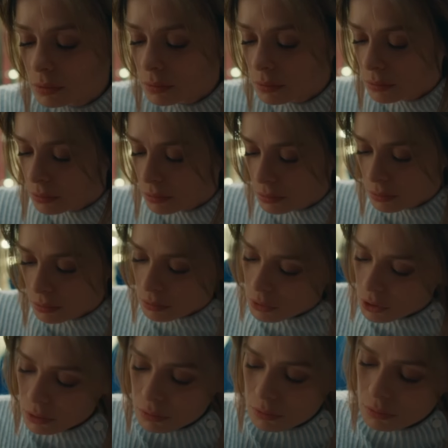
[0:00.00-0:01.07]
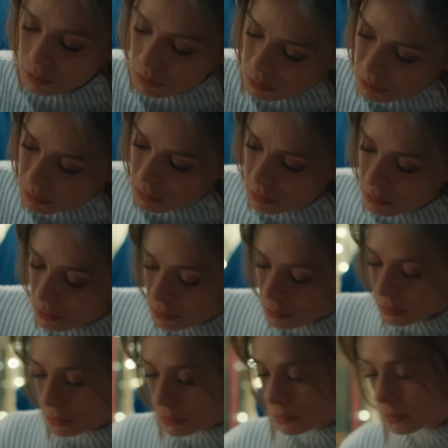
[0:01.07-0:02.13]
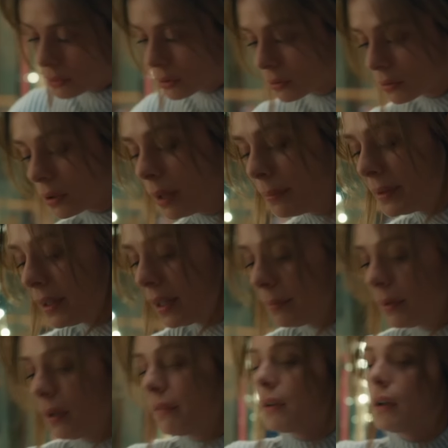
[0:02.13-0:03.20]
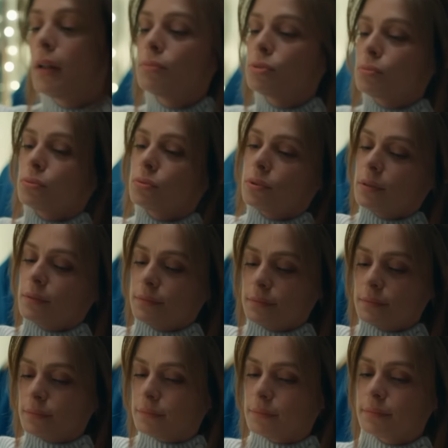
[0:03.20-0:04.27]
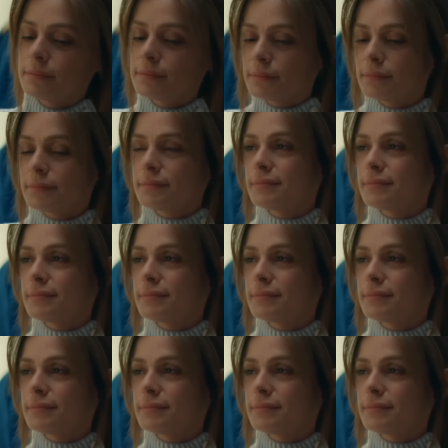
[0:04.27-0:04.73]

Göremiyorum. Hayır. Ha, bir tane mavi kalmış burada. Evet.